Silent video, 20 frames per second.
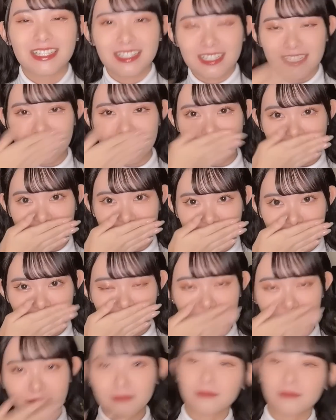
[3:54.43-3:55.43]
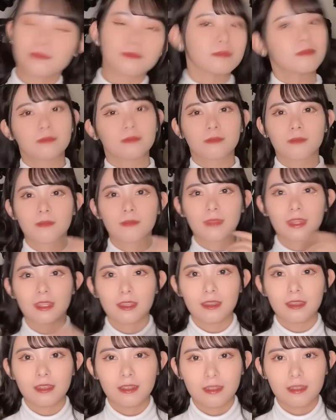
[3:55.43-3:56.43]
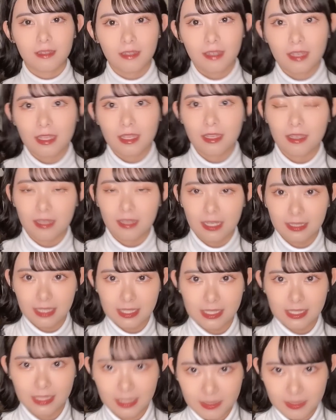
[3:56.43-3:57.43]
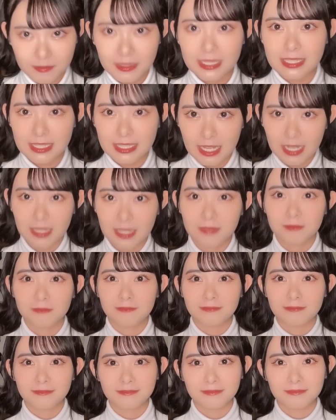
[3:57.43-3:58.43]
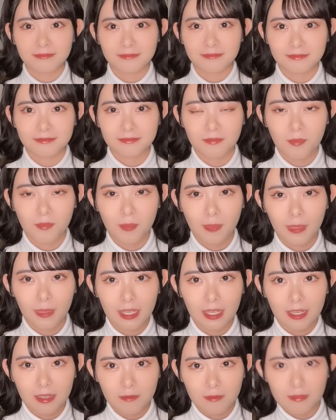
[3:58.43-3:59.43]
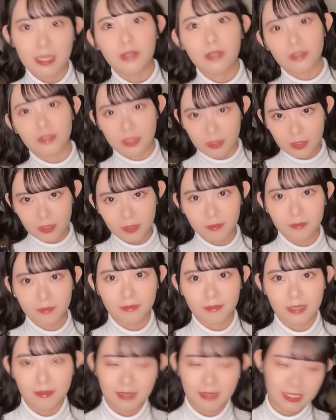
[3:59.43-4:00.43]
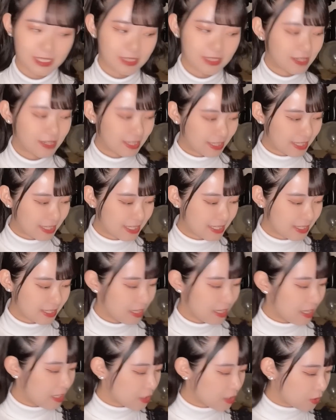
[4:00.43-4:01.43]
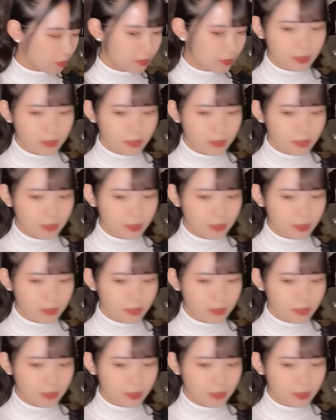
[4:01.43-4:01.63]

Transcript: あ、うん。えー、二十歳になりました。ビヨンズの山崎ゆはねです。そ